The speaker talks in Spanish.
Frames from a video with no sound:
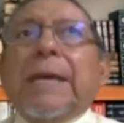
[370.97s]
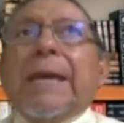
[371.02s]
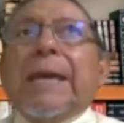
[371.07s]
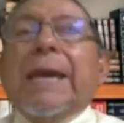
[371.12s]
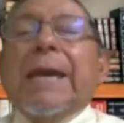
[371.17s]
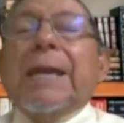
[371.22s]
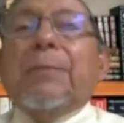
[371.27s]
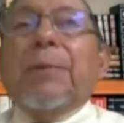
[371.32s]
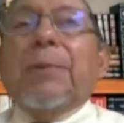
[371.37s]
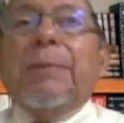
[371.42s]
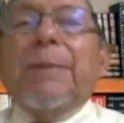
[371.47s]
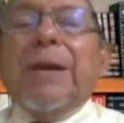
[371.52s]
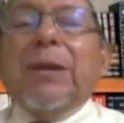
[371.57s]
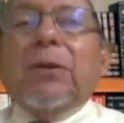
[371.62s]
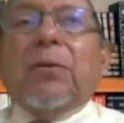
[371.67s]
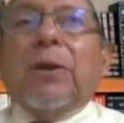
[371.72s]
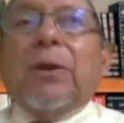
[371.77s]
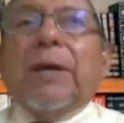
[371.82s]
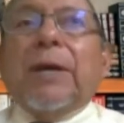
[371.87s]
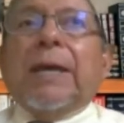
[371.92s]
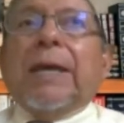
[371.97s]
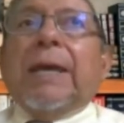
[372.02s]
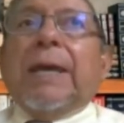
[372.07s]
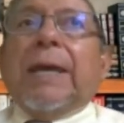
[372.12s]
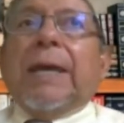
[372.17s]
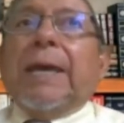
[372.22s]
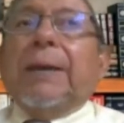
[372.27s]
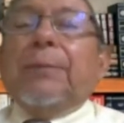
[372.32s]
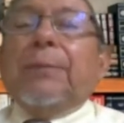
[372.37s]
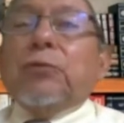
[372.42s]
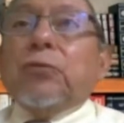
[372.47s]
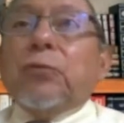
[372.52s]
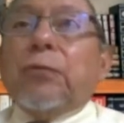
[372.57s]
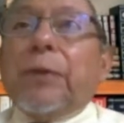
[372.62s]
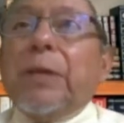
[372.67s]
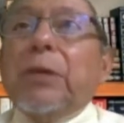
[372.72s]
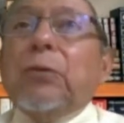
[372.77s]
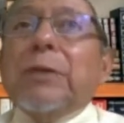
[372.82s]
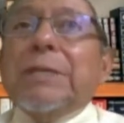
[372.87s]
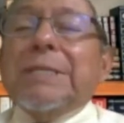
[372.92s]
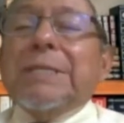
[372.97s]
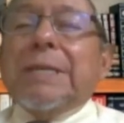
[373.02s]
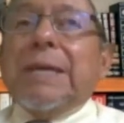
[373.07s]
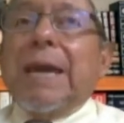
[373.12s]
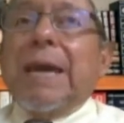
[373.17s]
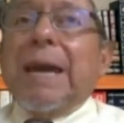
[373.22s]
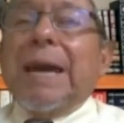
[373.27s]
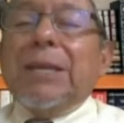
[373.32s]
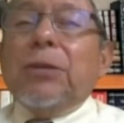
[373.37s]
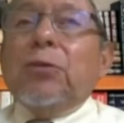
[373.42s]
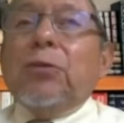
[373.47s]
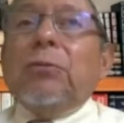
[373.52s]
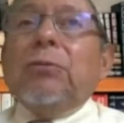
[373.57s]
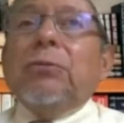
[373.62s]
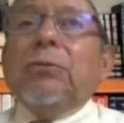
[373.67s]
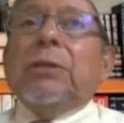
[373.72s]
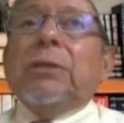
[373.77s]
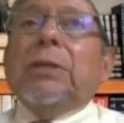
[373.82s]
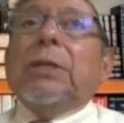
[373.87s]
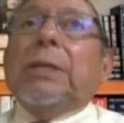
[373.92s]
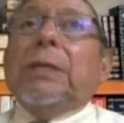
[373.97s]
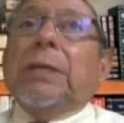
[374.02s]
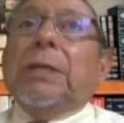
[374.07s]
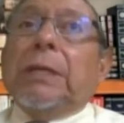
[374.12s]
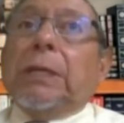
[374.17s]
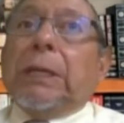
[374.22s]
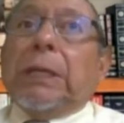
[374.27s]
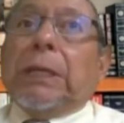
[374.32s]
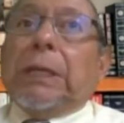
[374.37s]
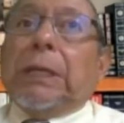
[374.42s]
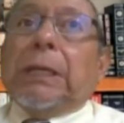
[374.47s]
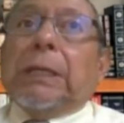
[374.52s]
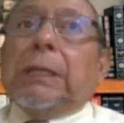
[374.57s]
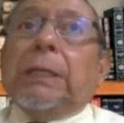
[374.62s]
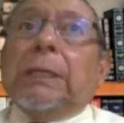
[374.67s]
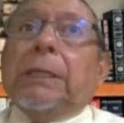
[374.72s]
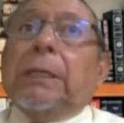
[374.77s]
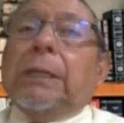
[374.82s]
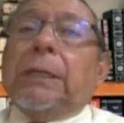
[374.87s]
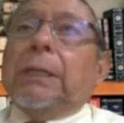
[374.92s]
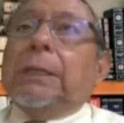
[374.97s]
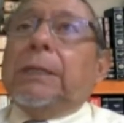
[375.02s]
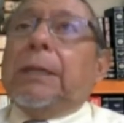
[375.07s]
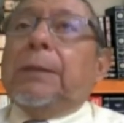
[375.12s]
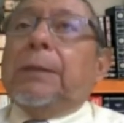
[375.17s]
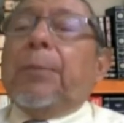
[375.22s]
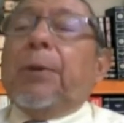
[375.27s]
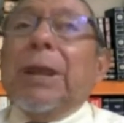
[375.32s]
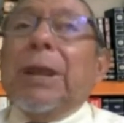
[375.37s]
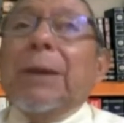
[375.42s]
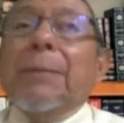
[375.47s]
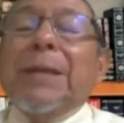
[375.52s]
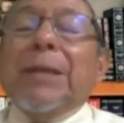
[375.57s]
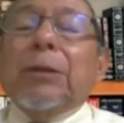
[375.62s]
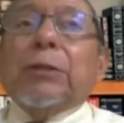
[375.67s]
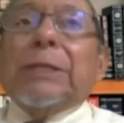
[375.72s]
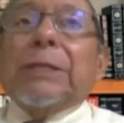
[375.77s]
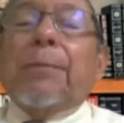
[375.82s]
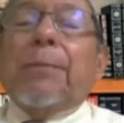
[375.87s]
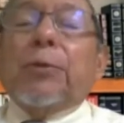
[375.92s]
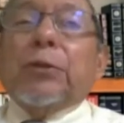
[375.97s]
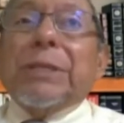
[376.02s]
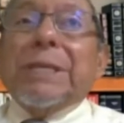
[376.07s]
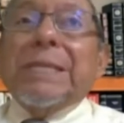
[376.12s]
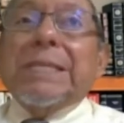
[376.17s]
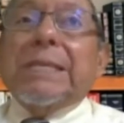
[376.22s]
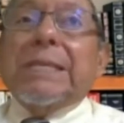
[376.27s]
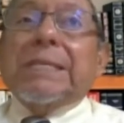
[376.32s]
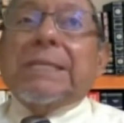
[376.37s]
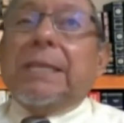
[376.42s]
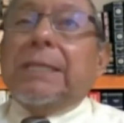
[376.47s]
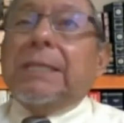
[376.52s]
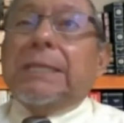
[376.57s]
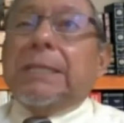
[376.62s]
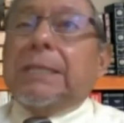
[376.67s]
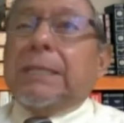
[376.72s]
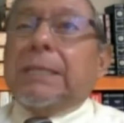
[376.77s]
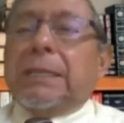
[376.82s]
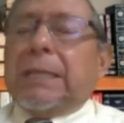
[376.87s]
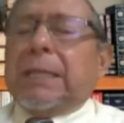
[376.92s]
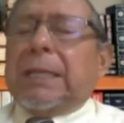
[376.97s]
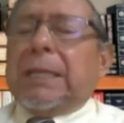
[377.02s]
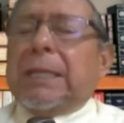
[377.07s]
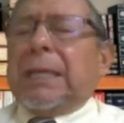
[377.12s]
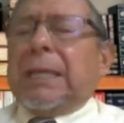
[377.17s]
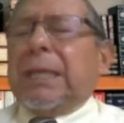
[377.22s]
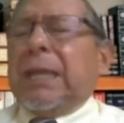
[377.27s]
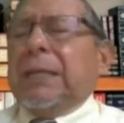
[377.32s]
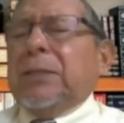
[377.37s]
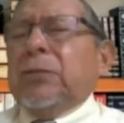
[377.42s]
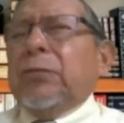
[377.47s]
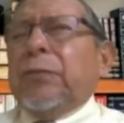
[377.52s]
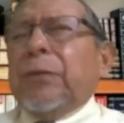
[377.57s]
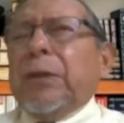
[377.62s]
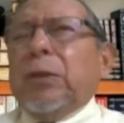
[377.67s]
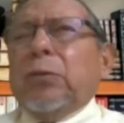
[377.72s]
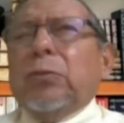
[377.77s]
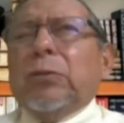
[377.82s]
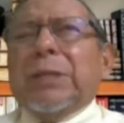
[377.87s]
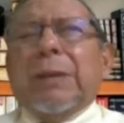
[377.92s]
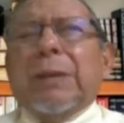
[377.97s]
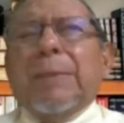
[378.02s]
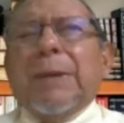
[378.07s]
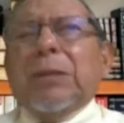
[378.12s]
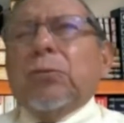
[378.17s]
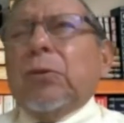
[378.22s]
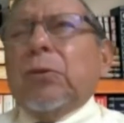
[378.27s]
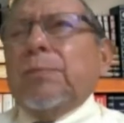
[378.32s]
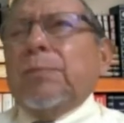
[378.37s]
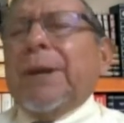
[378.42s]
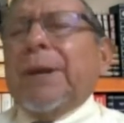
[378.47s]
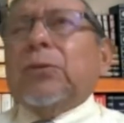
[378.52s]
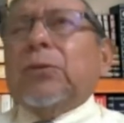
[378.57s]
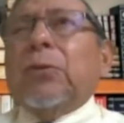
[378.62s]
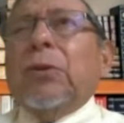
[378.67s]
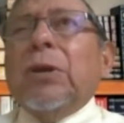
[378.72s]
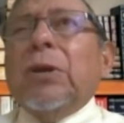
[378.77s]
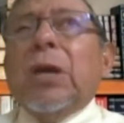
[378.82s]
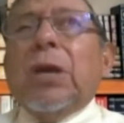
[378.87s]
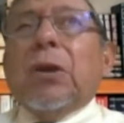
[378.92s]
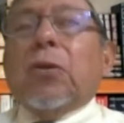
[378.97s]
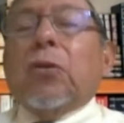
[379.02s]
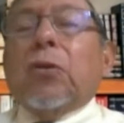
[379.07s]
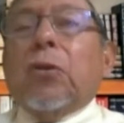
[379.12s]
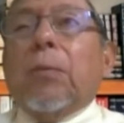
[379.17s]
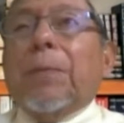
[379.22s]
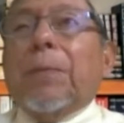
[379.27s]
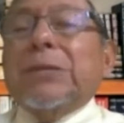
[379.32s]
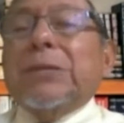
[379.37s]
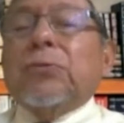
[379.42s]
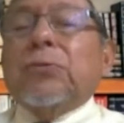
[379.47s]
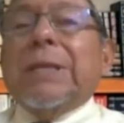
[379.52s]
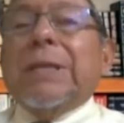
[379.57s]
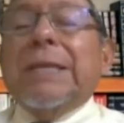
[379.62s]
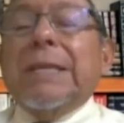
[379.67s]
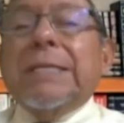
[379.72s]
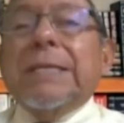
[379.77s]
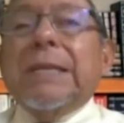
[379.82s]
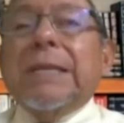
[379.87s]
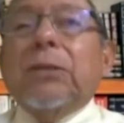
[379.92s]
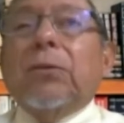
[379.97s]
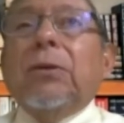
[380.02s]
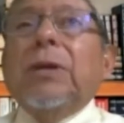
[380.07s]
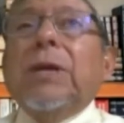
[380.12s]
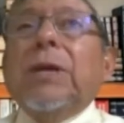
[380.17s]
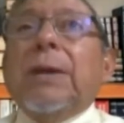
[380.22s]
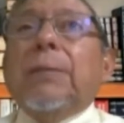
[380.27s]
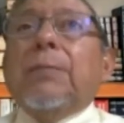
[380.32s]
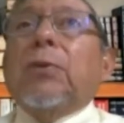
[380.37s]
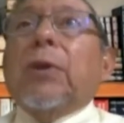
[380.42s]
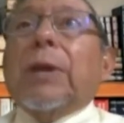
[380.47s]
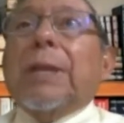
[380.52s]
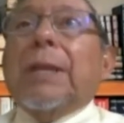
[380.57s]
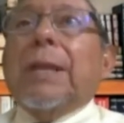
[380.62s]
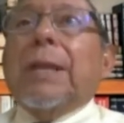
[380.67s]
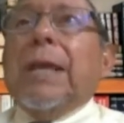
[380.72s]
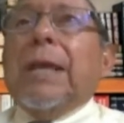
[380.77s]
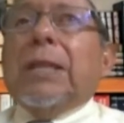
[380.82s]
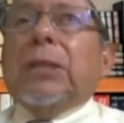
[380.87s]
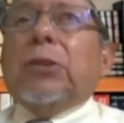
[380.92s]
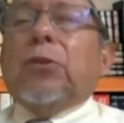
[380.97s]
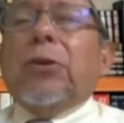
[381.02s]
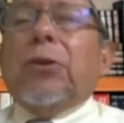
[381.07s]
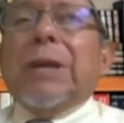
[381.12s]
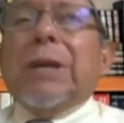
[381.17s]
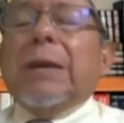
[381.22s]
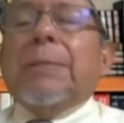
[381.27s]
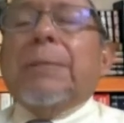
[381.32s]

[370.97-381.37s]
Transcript: El primero, hemos sufrido este año y, el, problema de los transportistas que han, sufrido un tremendo impacto con los precios del diésel, ¿no? Porque todas las